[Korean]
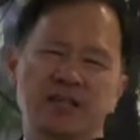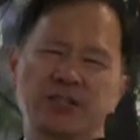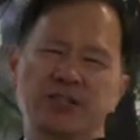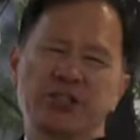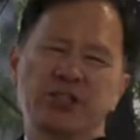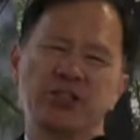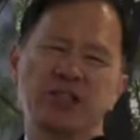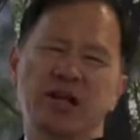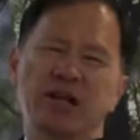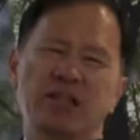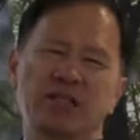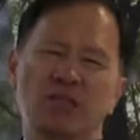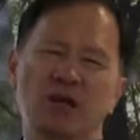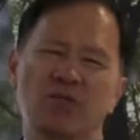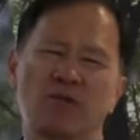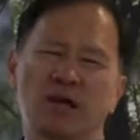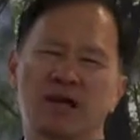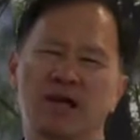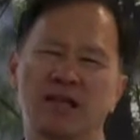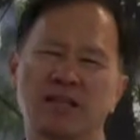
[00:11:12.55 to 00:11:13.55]

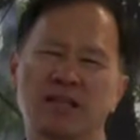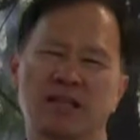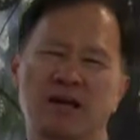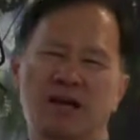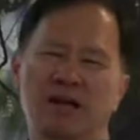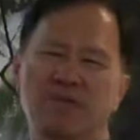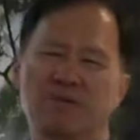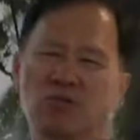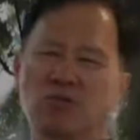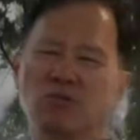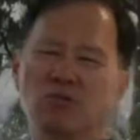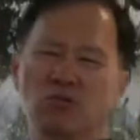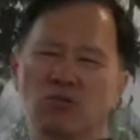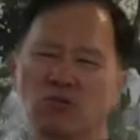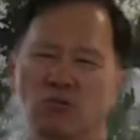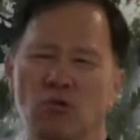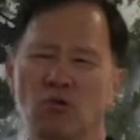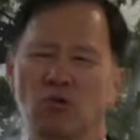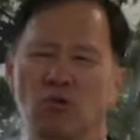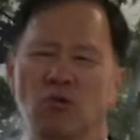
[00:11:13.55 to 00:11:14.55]
신앙생활 한다
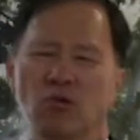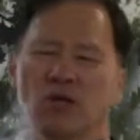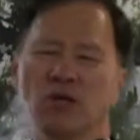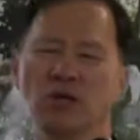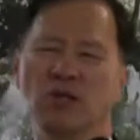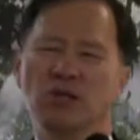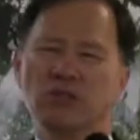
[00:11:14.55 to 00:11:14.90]
하면서도